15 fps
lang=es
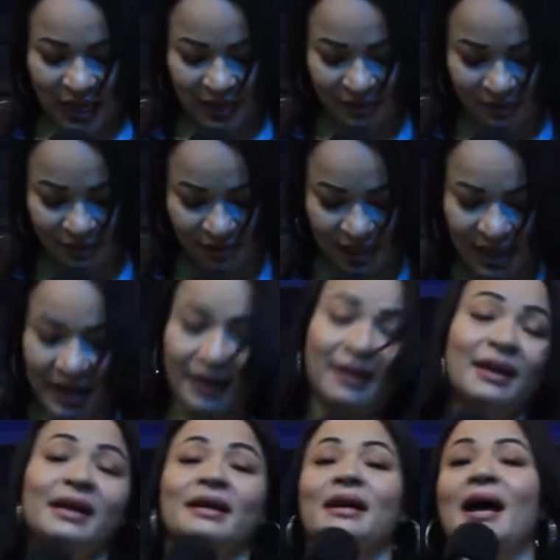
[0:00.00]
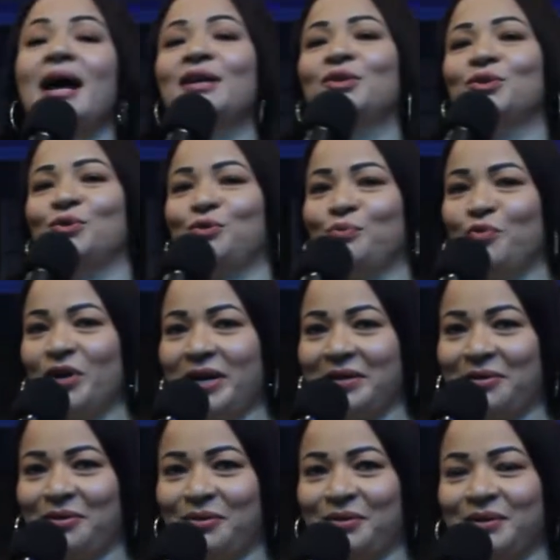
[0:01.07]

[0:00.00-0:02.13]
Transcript: entierren a sus muertos.